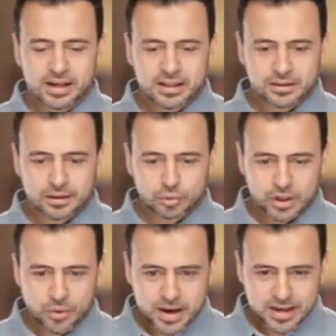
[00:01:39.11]
أنت
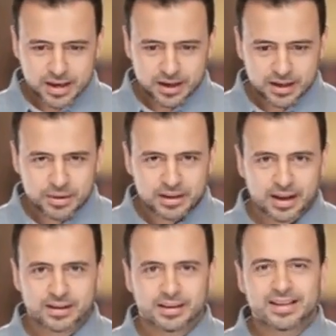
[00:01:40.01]
متوجه
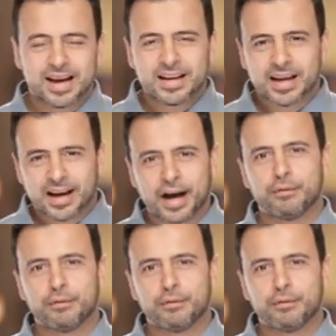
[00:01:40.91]
لبيتك كأنك